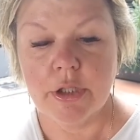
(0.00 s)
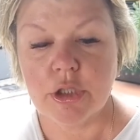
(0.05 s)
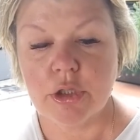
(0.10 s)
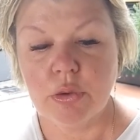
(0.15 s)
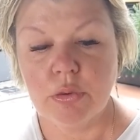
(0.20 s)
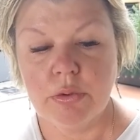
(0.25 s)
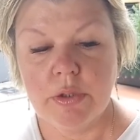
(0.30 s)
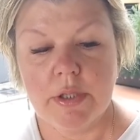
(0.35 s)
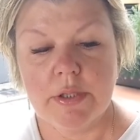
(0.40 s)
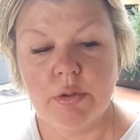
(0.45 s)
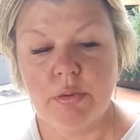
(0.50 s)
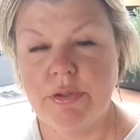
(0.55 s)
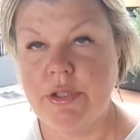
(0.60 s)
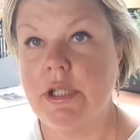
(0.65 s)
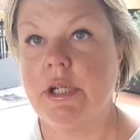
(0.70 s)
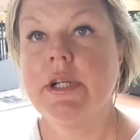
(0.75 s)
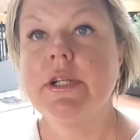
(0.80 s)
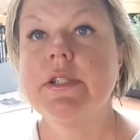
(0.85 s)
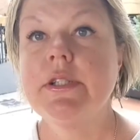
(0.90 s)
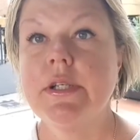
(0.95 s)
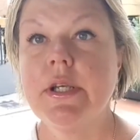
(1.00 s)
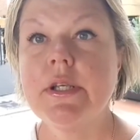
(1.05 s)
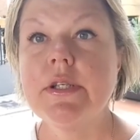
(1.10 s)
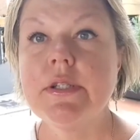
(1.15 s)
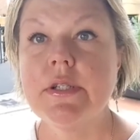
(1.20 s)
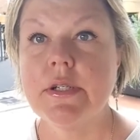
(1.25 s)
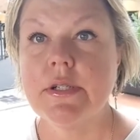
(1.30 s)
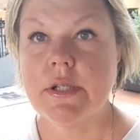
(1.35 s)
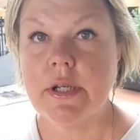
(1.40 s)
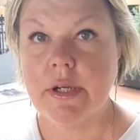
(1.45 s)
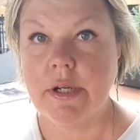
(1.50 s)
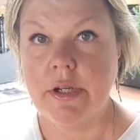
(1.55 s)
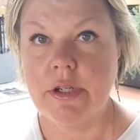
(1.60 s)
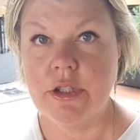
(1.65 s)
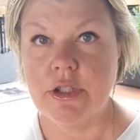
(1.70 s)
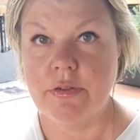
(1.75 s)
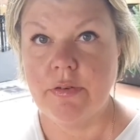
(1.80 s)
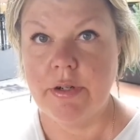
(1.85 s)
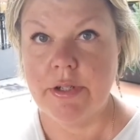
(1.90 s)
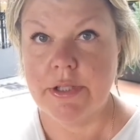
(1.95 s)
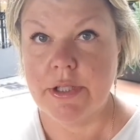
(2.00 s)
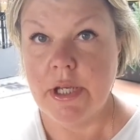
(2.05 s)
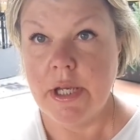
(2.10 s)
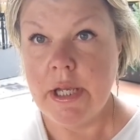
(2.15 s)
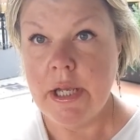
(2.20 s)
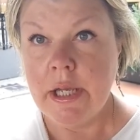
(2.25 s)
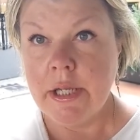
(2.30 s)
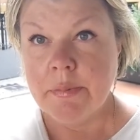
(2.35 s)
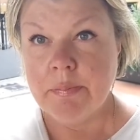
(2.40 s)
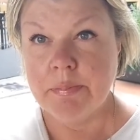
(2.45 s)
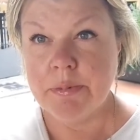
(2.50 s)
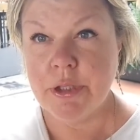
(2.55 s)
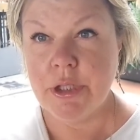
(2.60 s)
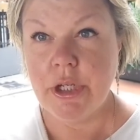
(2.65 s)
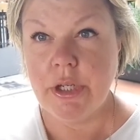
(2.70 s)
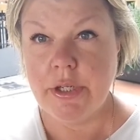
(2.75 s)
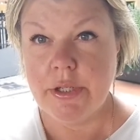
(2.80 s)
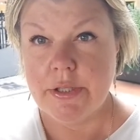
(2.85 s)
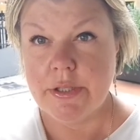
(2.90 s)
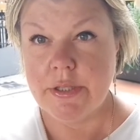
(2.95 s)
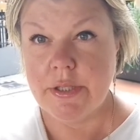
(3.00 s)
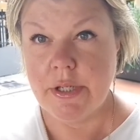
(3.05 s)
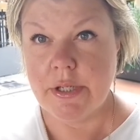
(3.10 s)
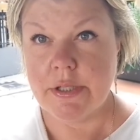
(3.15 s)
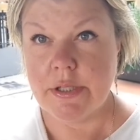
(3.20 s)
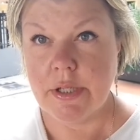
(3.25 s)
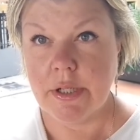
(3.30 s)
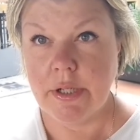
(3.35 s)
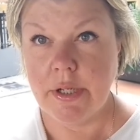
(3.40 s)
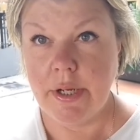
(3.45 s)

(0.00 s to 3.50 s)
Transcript: что у нас у всех лицензии заканчивались через 10